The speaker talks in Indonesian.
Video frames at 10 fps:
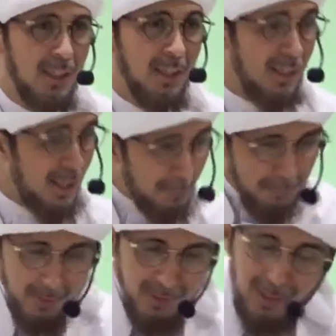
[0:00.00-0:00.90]

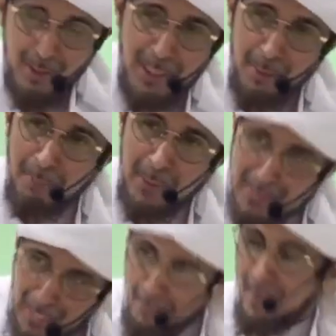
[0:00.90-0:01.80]
Yang yang yang
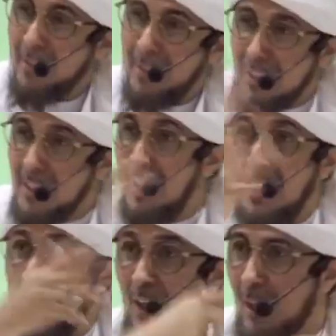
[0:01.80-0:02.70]
pertama tadi tak
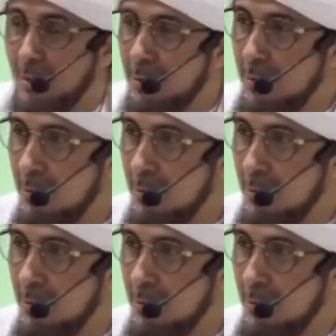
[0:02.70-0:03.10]
ikhlas.